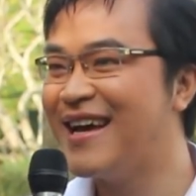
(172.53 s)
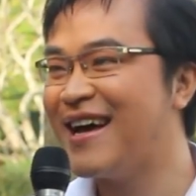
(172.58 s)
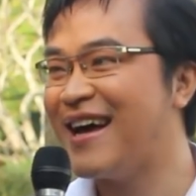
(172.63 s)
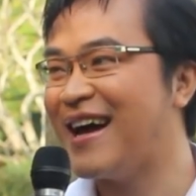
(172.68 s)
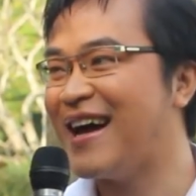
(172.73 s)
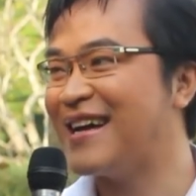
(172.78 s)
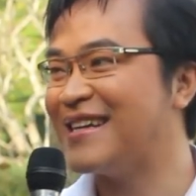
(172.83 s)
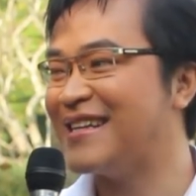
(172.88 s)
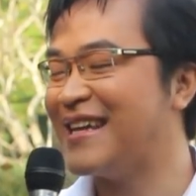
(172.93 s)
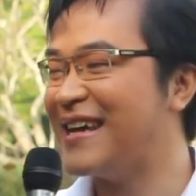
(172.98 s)

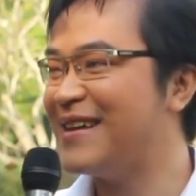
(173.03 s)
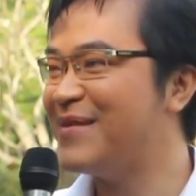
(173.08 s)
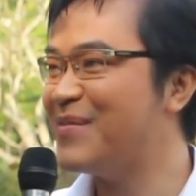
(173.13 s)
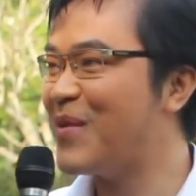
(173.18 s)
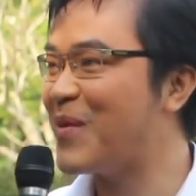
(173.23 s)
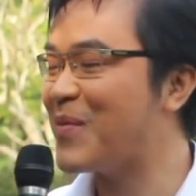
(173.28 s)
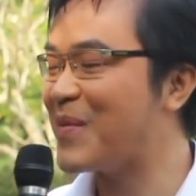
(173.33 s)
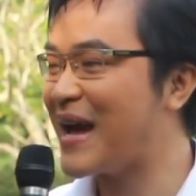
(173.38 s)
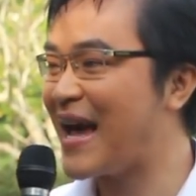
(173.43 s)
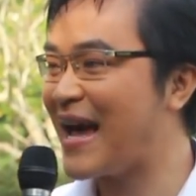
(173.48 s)
À, vậy
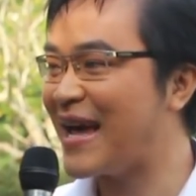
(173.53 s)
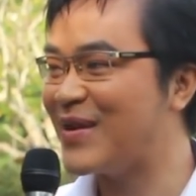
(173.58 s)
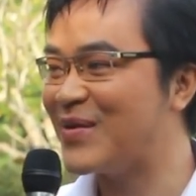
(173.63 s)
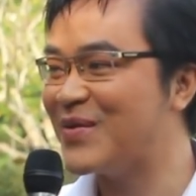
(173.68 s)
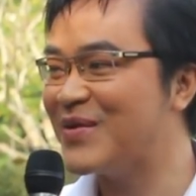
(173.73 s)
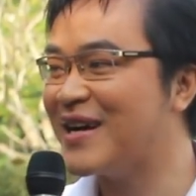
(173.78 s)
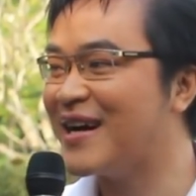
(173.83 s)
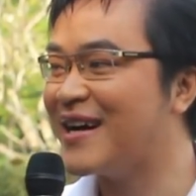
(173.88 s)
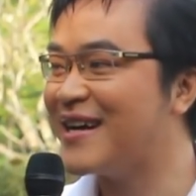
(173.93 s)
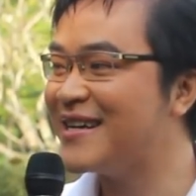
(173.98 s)
một ngày của
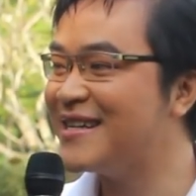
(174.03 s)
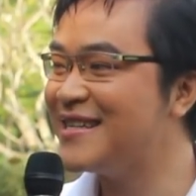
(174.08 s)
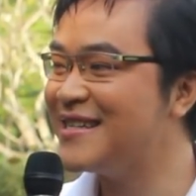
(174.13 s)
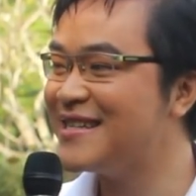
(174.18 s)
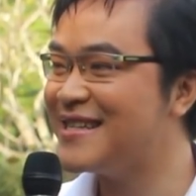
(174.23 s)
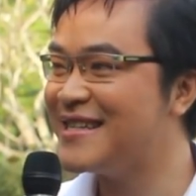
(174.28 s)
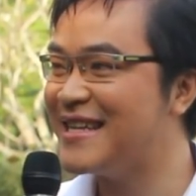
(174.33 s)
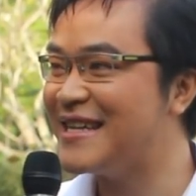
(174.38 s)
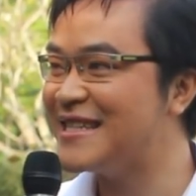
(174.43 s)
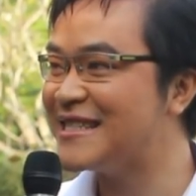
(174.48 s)

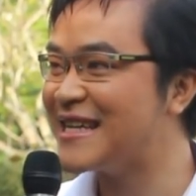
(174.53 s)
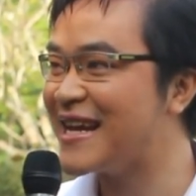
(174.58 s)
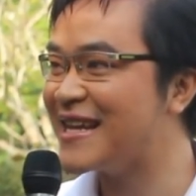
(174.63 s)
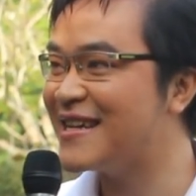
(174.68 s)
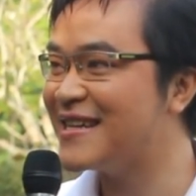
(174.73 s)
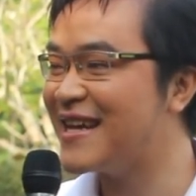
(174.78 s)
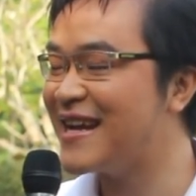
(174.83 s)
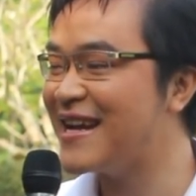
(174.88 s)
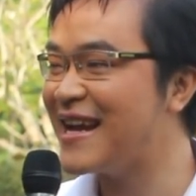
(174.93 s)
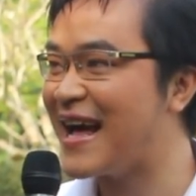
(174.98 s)
Khởi diễn ra
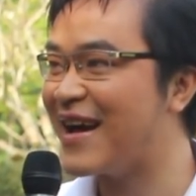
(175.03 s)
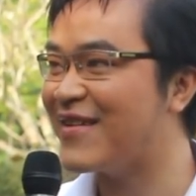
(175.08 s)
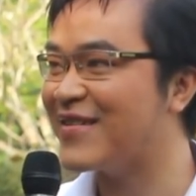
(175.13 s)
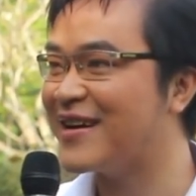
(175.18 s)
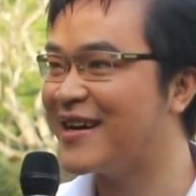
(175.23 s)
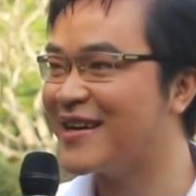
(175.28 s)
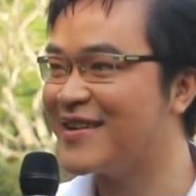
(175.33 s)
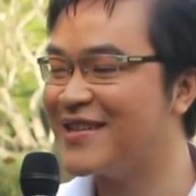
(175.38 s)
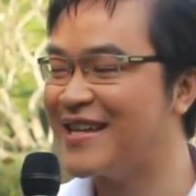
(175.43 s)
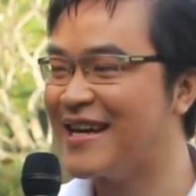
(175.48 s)
như thế nào?
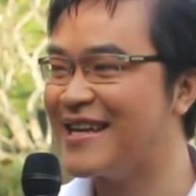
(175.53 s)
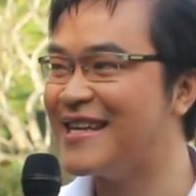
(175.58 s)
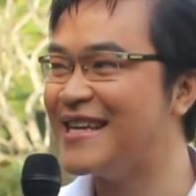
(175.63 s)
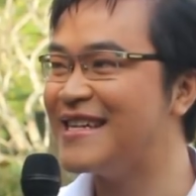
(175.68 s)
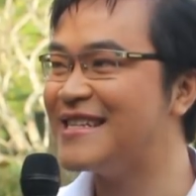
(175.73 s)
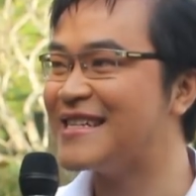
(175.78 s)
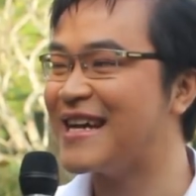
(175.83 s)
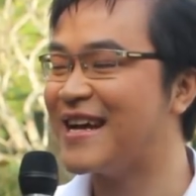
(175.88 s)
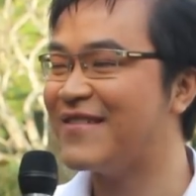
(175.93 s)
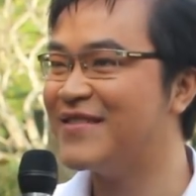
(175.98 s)
Khởi có thể chia
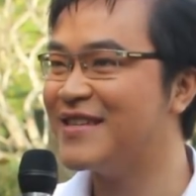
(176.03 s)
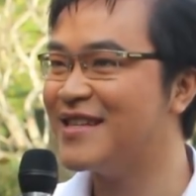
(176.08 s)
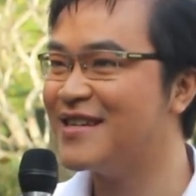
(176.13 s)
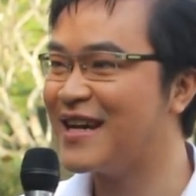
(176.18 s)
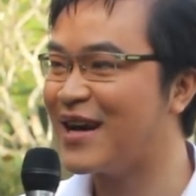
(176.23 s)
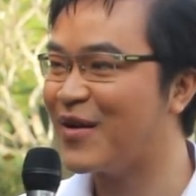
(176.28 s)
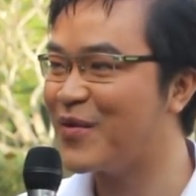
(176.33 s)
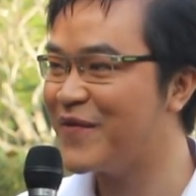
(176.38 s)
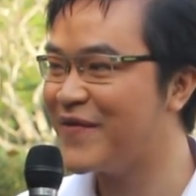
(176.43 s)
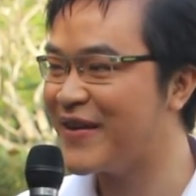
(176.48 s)
sẻ với tất
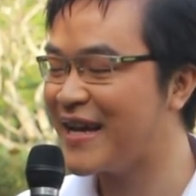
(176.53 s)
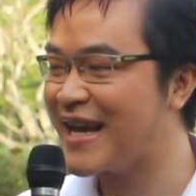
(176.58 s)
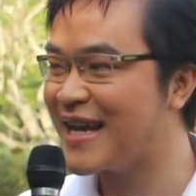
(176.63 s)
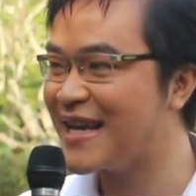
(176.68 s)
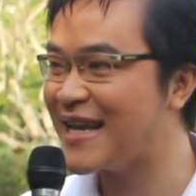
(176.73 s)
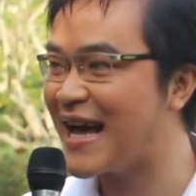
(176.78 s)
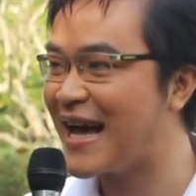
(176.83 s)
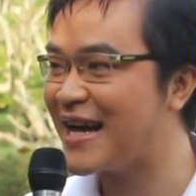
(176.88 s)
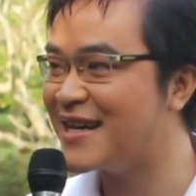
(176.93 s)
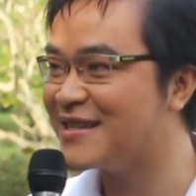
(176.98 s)
cả quý vị khán
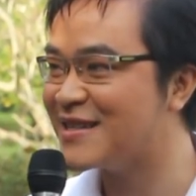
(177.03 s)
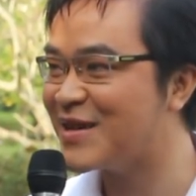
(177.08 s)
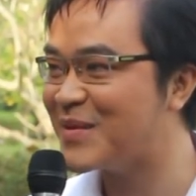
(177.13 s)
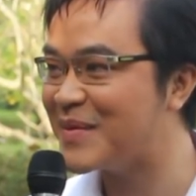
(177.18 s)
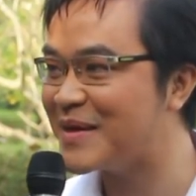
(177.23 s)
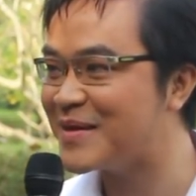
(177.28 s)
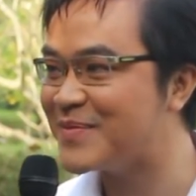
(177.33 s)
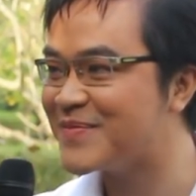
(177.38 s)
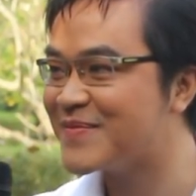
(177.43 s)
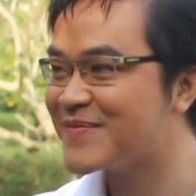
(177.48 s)
giả được không
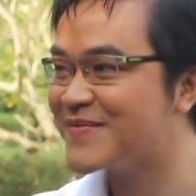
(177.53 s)
ạ?